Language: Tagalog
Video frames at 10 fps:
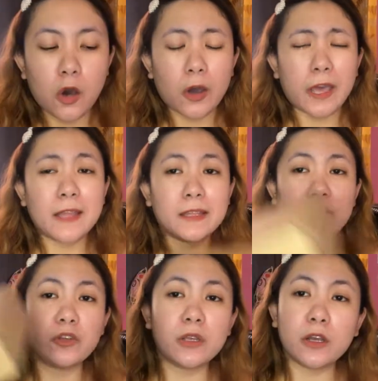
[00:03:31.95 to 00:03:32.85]
Okay. And
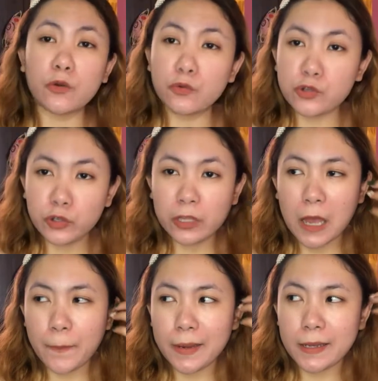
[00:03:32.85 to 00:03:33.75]
then yung inclusion
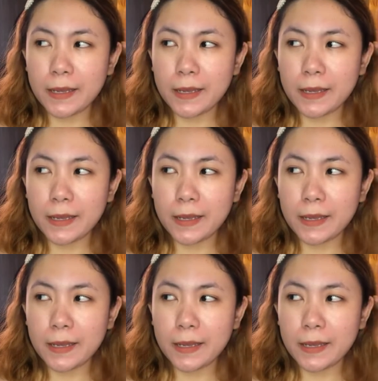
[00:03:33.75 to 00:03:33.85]
nga pala